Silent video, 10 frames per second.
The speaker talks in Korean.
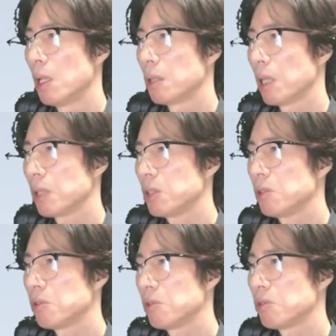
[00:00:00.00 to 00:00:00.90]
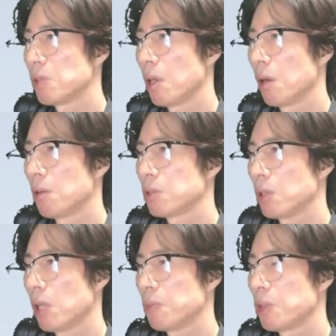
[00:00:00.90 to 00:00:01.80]
내 친구들 중에요.
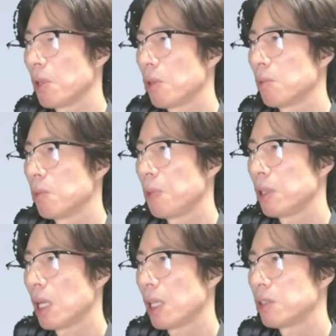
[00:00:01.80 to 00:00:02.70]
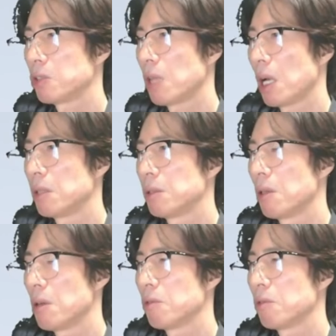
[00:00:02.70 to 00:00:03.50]
저랑 비교해도 뭐별 다르지도 않은데요.